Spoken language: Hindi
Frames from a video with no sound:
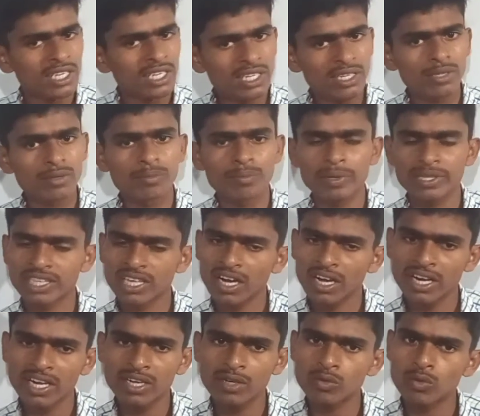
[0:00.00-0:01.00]
ही
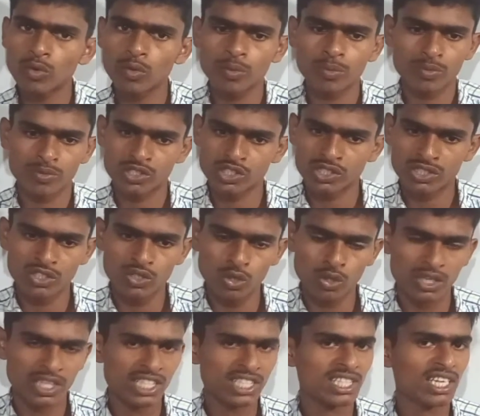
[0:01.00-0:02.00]
बता रहे हैं वो
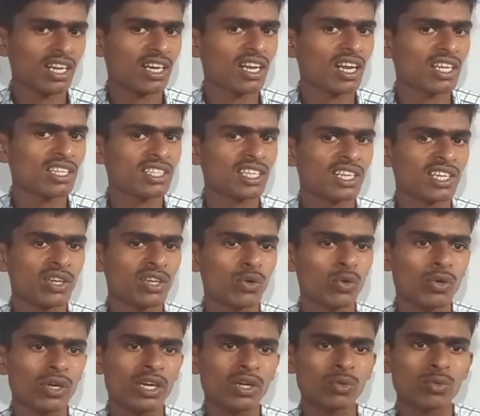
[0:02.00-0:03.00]
जो तीसरा क्लास देखे
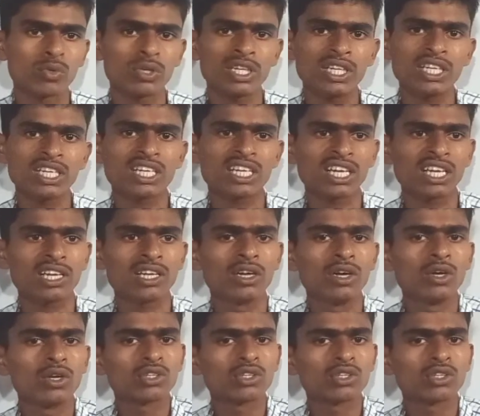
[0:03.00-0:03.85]
होंगे उन्हीं के